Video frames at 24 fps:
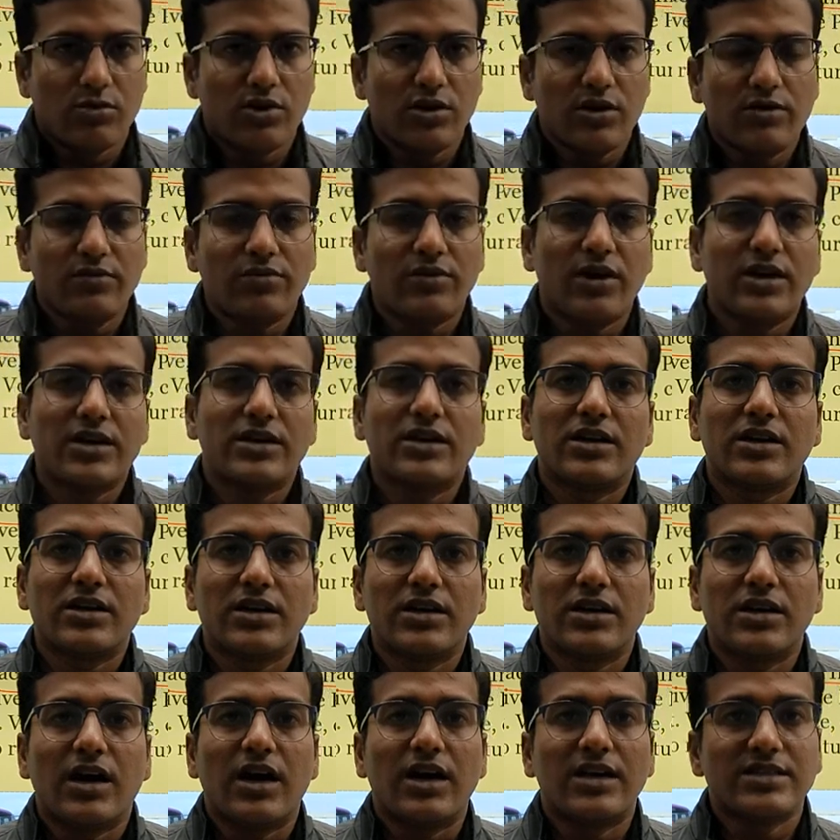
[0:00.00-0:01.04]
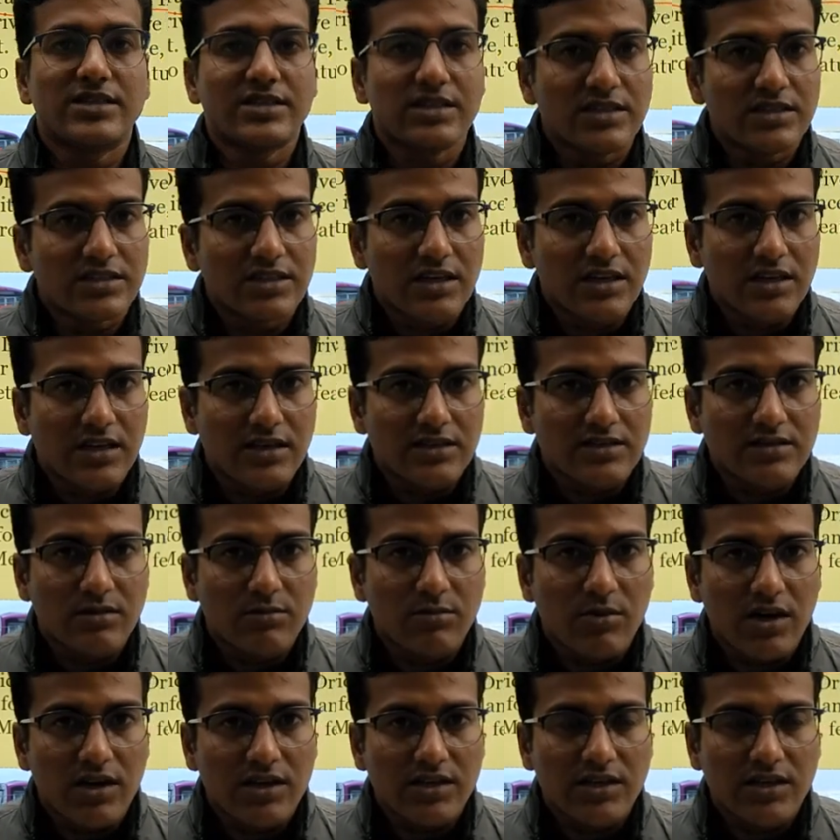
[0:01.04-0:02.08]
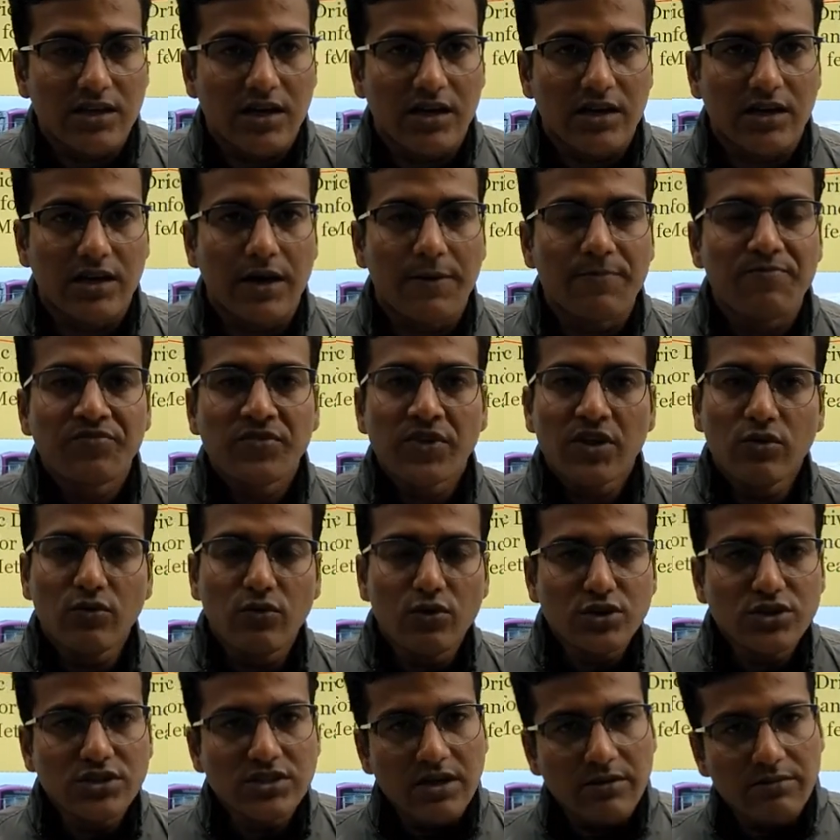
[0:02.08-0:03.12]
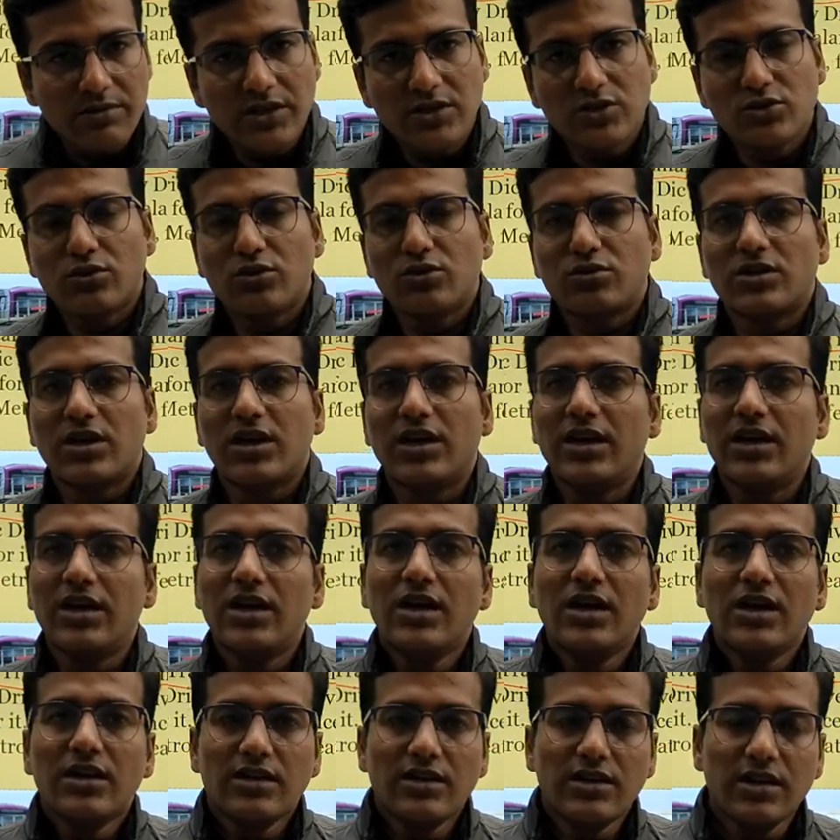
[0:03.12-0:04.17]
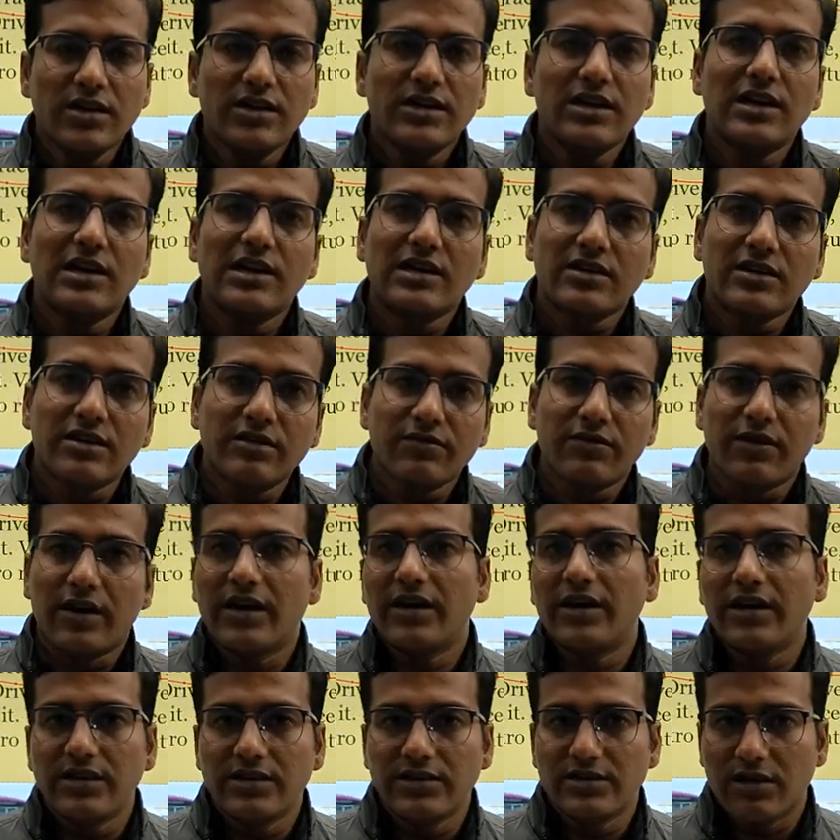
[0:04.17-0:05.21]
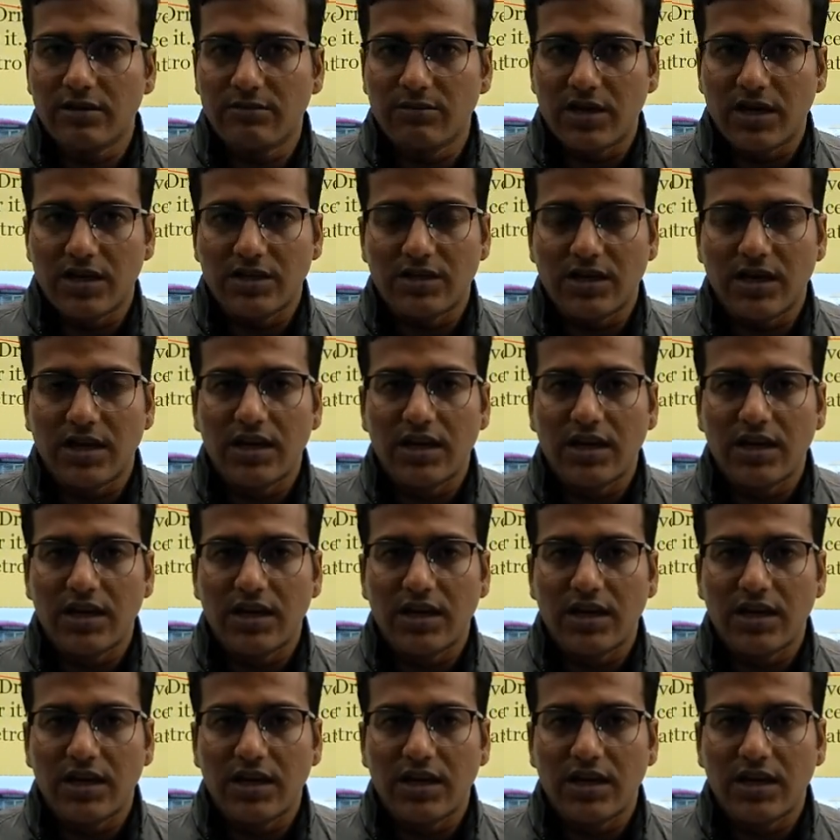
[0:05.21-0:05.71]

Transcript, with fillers: मॉडिफाई करके आईसी इंजन का इस्तेमाल किया गया वो सभी जो होता है नॉन इलेक्ट्रीफाइड इंजन में